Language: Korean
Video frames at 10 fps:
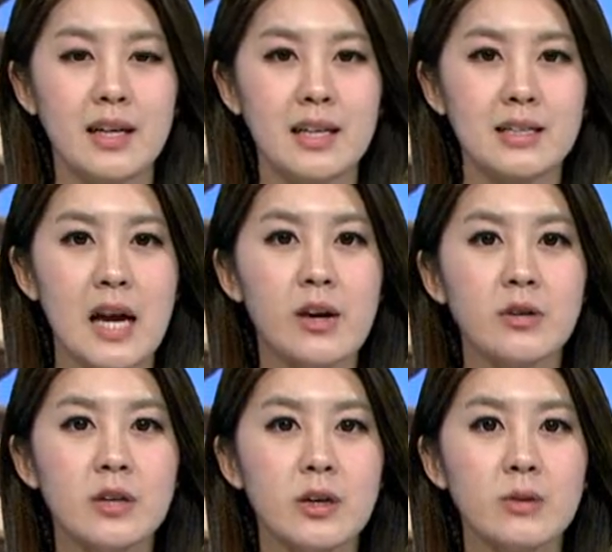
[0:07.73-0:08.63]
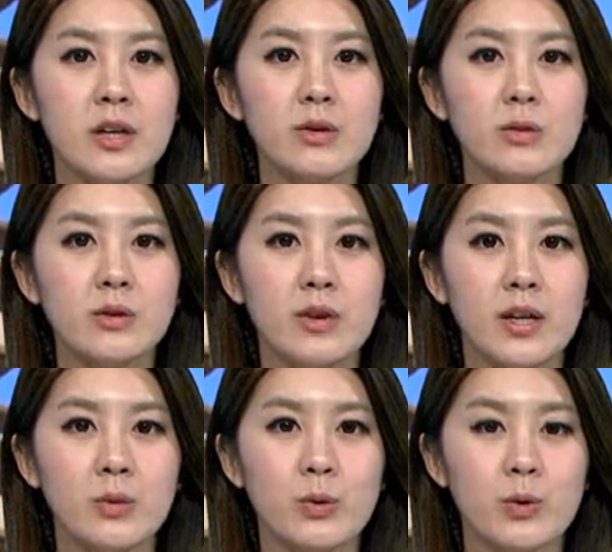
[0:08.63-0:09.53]
자연경관이
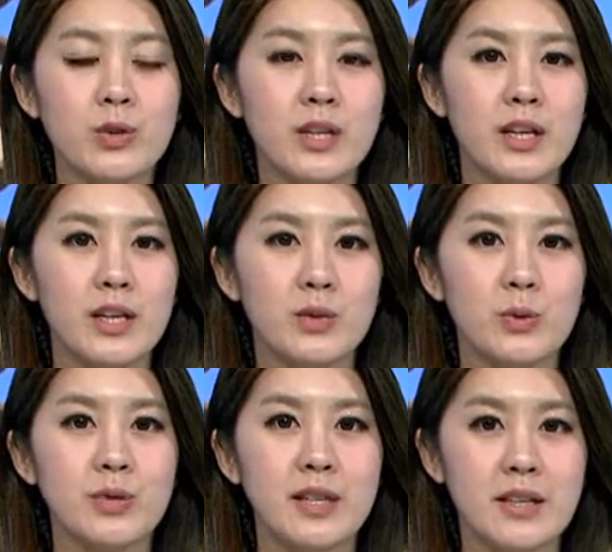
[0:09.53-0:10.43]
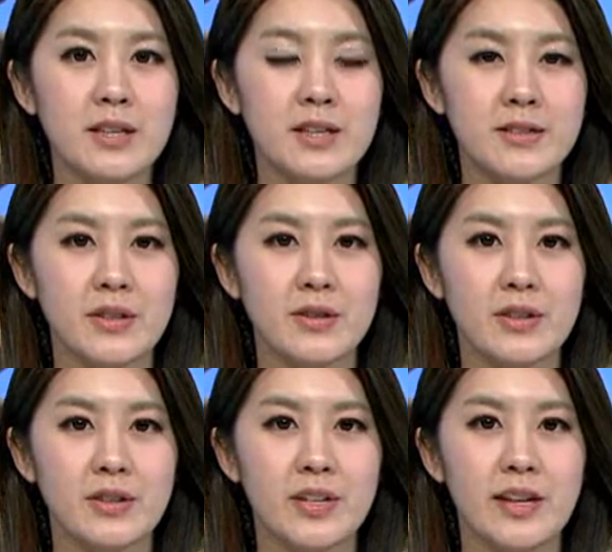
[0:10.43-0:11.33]
우수하고 휴식하기 좋은 사찰을
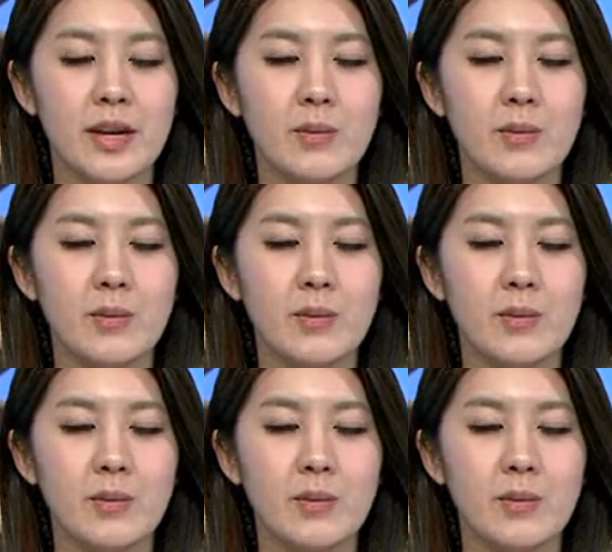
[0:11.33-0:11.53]
선정해